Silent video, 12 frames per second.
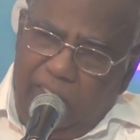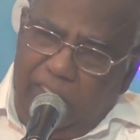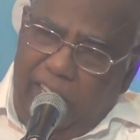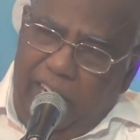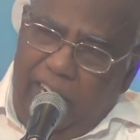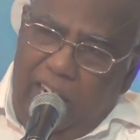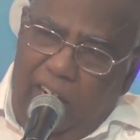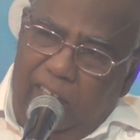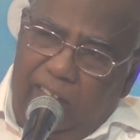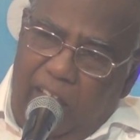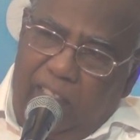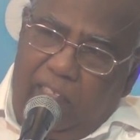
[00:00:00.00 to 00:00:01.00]
ஜனங்கள்
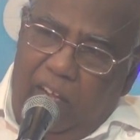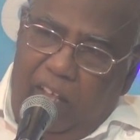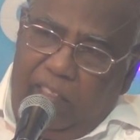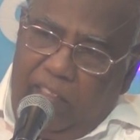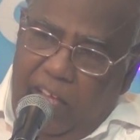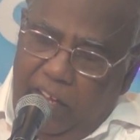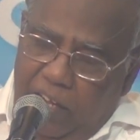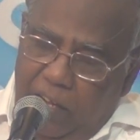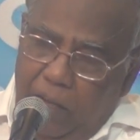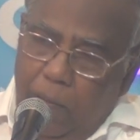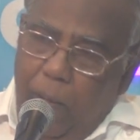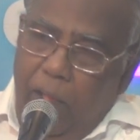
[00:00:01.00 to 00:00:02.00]
தத்தளித்தார்கள்
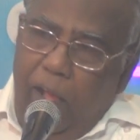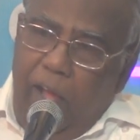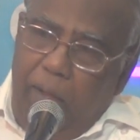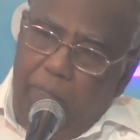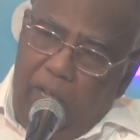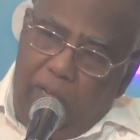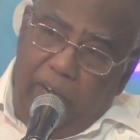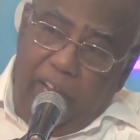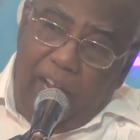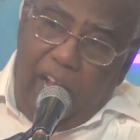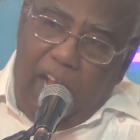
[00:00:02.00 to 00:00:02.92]
அன்பானவளே